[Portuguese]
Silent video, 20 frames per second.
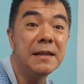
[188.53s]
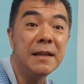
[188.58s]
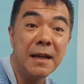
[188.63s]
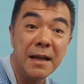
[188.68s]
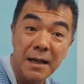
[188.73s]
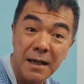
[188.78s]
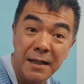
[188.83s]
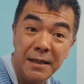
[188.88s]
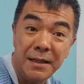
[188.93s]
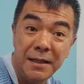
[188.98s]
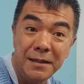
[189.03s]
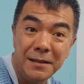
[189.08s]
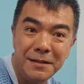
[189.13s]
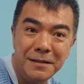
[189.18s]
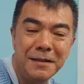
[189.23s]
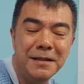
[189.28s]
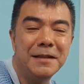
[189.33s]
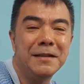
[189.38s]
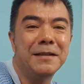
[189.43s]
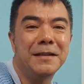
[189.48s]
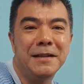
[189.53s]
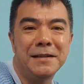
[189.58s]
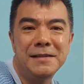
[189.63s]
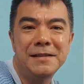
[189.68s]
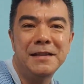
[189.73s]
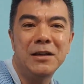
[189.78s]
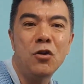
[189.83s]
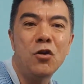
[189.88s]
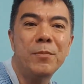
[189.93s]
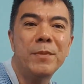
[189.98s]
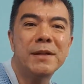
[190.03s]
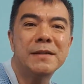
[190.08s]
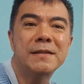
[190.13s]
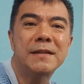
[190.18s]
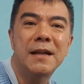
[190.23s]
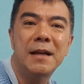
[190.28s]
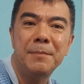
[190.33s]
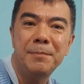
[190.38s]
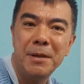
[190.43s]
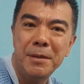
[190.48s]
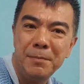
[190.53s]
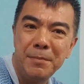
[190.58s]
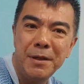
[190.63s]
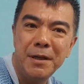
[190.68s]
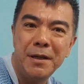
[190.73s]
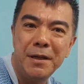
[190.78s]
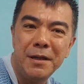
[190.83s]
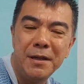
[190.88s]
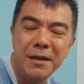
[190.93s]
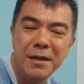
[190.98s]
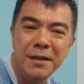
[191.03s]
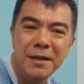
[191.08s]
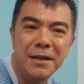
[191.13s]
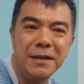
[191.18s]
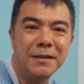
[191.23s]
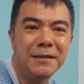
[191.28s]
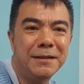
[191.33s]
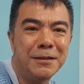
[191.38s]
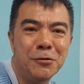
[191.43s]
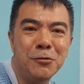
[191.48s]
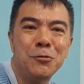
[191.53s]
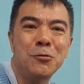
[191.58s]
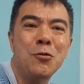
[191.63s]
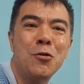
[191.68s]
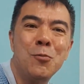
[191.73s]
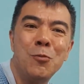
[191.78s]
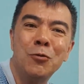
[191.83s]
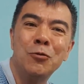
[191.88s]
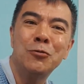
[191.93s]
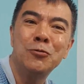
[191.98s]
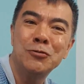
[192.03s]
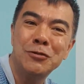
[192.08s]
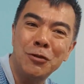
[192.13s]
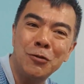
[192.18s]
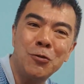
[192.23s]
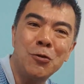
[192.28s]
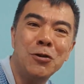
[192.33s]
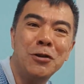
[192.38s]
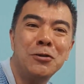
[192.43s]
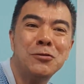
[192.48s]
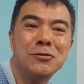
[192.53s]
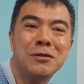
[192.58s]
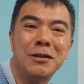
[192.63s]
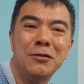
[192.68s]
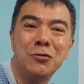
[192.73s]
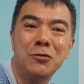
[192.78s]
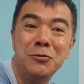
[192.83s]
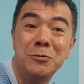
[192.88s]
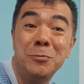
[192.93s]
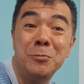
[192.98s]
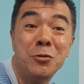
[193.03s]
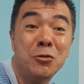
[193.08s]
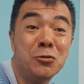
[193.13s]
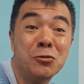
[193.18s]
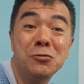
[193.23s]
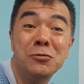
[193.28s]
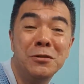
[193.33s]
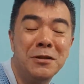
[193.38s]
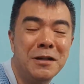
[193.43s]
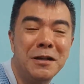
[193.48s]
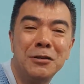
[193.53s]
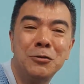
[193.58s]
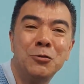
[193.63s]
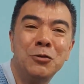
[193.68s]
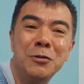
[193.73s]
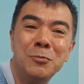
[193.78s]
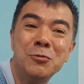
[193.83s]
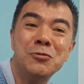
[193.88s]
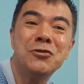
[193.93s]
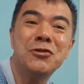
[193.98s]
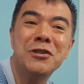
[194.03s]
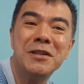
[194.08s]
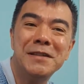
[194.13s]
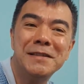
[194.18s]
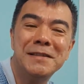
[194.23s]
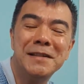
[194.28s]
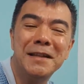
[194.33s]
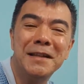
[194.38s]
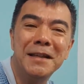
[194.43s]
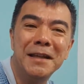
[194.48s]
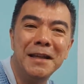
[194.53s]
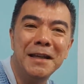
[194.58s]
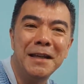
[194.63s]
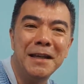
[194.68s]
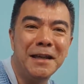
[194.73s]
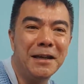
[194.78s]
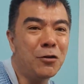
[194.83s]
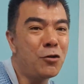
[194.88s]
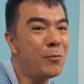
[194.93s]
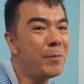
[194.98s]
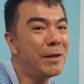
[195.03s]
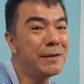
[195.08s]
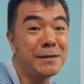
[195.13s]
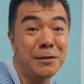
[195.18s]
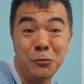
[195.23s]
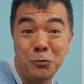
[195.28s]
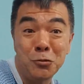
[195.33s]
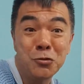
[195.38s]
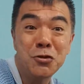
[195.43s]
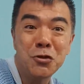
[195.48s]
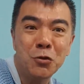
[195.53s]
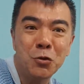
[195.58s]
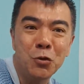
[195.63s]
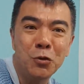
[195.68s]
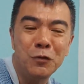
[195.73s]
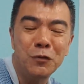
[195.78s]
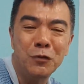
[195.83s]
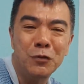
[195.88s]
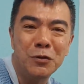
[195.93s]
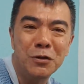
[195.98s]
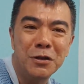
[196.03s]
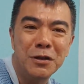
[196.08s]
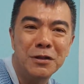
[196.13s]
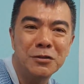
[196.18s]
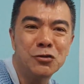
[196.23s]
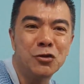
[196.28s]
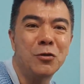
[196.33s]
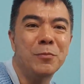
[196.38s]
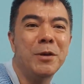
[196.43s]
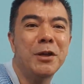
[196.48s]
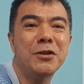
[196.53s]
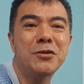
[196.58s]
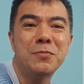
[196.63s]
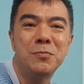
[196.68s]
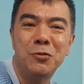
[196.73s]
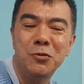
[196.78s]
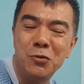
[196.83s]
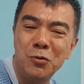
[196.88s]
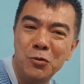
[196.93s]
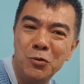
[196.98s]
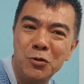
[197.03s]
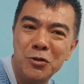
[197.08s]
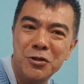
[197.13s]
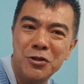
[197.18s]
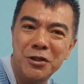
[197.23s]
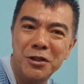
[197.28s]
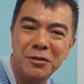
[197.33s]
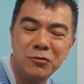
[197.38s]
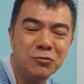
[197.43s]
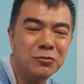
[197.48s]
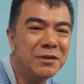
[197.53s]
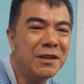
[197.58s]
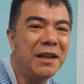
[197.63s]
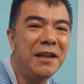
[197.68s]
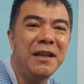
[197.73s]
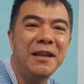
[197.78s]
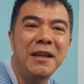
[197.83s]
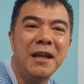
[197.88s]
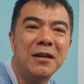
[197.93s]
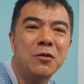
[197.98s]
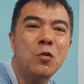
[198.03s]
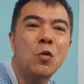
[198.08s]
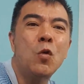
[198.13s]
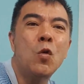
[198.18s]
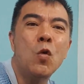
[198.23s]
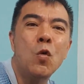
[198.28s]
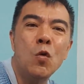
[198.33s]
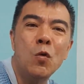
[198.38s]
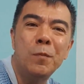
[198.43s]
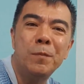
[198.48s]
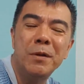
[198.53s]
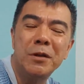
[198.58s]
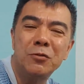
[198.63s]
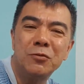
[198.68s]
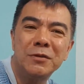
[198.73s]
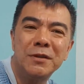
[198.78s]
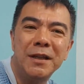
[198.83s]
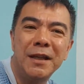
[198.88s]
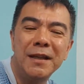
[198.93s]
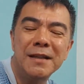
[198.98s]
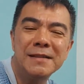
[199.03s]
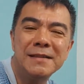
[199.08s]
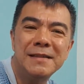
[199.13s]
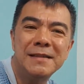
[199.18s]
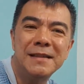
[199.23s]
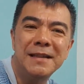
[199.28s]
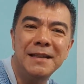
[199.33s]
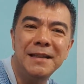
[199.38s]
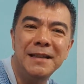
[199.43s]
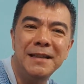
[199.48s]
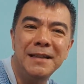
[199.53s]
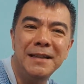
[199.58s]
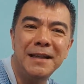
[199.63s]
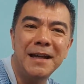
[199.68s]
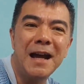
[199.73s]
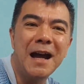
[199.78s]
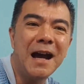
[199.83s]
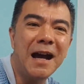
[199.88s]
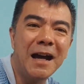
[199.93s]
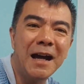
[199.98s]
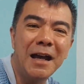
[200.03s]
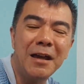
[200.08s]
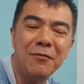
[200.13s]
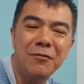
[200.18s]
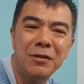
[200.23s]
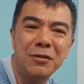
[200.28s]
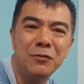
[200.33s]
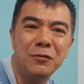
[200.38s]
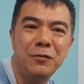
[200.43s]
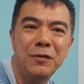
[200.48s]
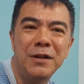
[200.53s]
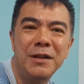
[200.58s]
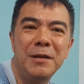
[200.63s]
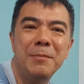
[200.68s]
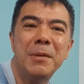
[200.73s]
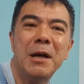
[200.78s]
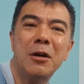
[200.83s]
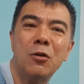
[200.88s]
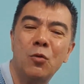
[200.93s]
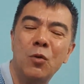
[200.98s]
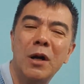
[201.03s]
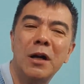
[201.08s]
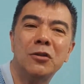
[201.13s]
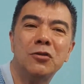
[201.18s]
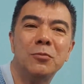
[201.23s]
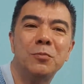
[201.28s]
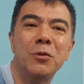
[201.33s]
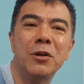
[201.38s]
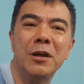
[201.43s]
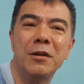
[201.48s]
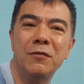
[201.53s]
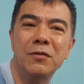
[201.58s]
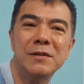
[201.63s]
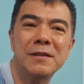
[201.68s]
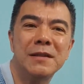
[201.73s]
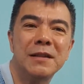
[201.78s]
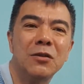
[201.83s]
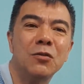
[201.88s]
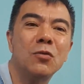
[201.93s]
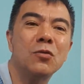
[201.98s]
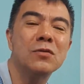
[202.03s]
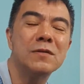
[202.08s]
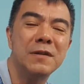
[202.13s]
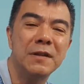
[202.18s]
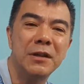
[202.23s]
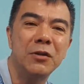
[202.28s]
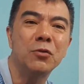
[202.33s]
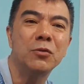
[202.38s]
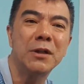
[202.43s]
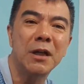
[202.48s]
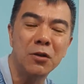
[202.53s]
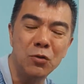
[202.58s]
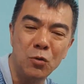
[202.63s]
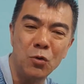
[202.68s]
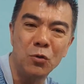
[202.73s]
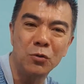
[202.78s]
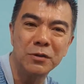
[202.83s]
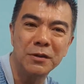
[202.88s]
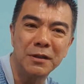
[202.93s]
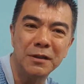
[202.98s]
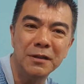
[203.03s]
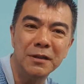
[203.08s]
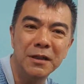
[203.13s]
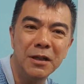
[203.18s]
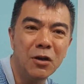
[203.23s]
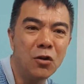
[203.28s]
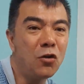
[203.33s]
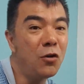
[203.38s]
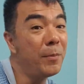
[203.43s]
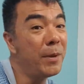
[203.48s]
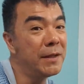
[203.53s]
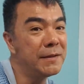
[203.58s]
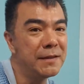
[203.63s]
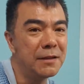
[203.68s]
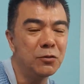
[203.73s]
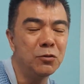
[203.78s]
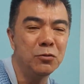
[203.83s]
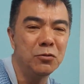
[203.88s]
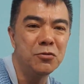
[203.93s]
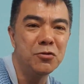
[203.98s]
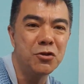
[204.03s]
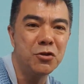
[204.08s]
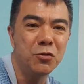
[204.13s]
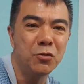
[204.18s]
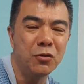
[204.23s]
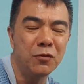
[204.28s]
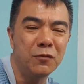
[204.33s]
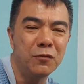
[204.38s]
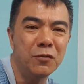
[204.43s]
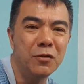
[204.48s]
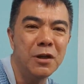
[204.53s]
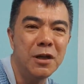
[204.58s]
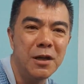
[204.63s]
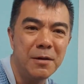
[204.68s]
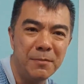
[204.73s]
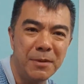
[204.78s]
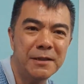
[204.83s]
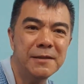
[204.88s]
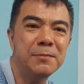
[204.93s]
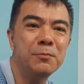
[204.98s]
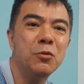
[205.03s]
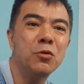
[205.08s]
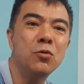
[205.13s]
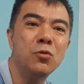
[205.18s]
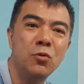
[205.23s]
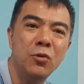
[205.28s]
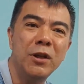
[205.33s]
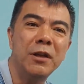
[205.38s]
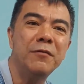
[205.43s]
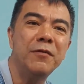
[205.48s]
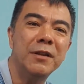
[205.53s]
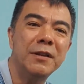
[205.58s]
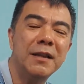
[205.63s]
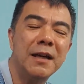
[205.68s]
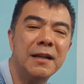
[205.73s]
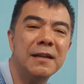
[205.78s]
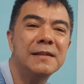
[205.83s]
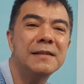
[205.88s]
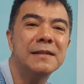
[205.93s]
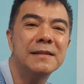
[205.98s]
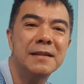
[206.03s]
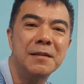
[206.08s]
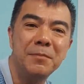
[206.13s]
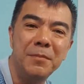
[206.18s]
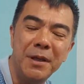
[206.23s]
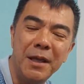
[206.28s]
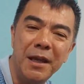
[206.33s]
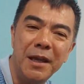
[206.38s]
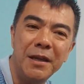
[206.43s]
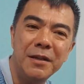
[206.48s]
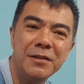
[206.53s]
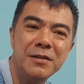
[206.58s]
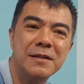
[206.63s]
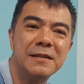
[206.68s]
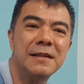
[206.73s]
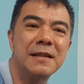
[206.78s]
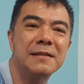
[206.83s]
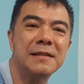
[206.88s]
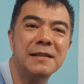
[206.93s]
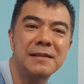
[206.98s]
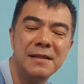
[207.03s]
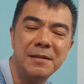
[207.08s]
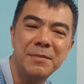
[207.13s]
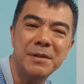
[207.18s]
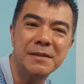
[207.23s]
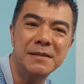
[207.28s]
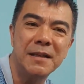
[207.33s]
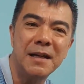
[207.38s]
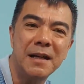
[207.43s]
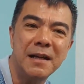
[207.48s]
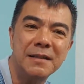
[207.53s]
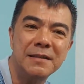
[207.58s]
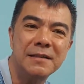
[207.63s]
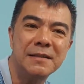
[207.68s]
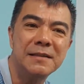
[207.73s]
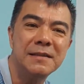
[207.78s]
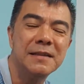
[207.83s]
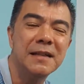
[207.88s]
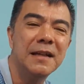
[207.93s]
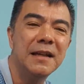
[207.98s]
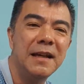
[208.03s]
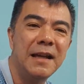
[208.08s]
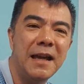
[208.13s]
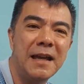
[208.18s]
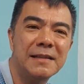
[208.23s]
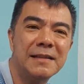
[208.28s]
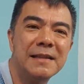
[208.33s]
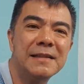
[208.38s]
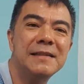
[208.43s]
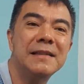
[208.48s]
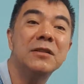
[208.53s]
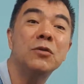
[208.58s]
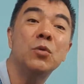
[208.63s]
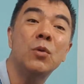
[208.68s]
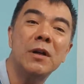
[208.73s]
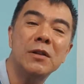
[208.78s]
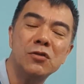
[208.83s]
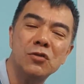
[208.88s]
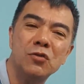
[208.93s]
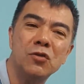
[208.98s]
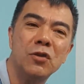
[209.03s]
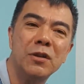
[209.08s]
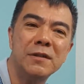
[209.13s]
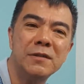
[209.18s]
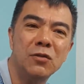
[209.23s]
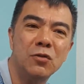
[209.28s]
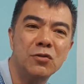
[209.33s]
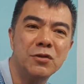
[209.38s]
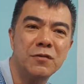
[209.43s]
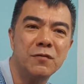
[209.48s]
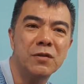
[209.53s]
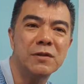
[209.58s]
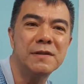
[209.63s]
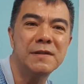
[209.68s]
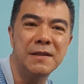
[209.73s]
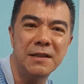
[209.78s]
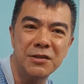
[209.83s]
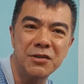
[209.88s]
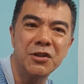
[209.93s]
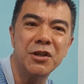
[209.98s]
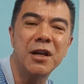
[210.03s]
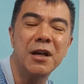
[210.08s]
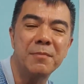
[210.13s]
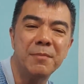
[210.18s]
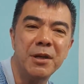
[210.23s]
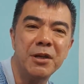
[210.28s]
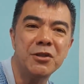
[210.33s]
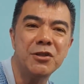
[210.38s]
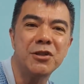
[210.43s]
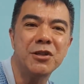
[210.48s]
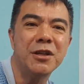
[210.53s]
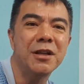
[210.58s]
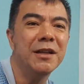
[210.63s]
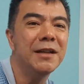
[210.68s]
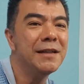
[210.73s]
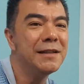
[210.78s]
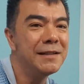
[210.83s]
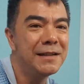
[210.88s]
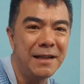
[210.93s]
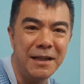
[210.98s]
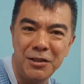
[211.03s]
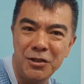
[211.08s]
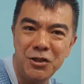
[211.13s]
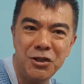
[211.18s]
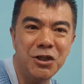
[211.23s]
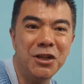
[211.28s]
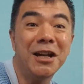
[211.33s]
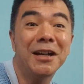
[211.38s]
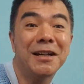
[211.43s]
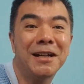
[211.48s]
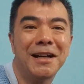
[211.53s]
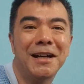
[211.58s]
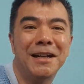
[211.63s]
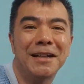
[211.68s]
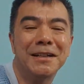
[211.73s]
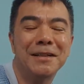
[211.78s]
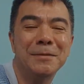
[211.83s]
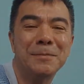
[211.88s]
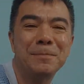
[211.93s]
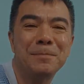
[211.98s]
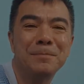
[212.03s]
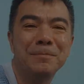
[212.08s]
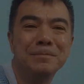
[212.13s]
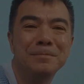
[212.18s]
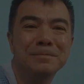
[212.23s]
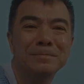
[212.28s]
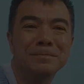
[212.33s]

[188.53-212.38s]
Se cair, né, se começar a beber, então, como nos Alcoólicos Anônimos, Anônimos dizem, é, começa tudo de novo, somente por hoje. Não tenha culpa, não tenha assim raiva, não fique magoado porque você não conseguiu dar conta. Começa tudo de novo. Mas procure evitar esses ambientes, essas amizades, essas situações onde você antigamente enchia a cara.